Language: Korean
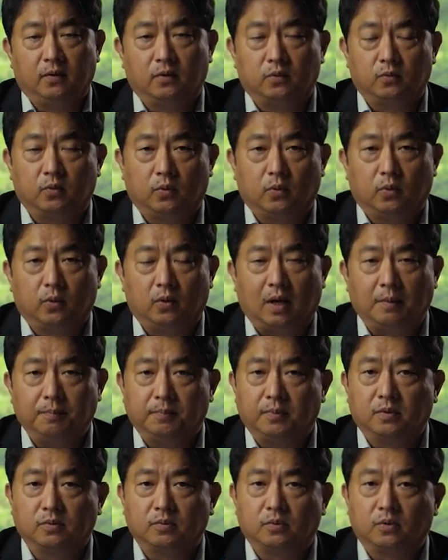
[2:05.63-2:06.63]
또
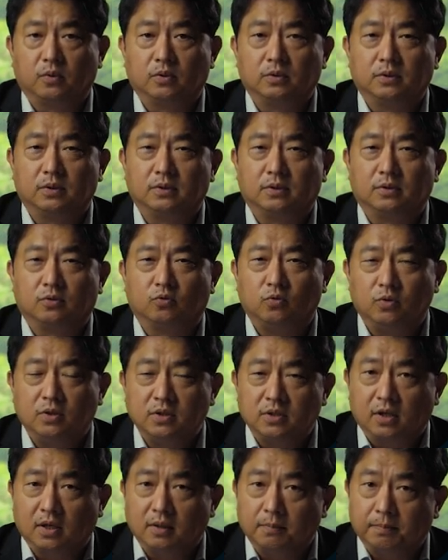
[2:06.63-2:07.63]
한편으로는
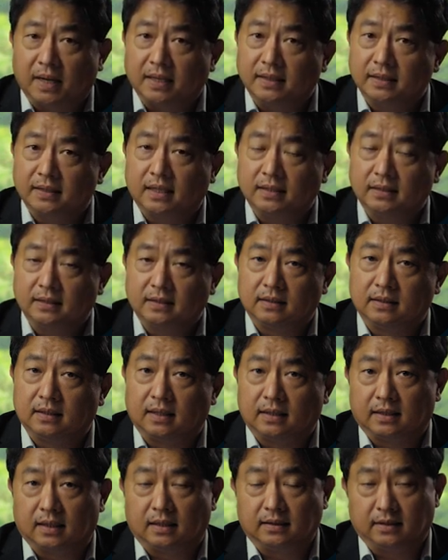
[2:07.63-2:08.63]
윤리적인 판단들을 갖다가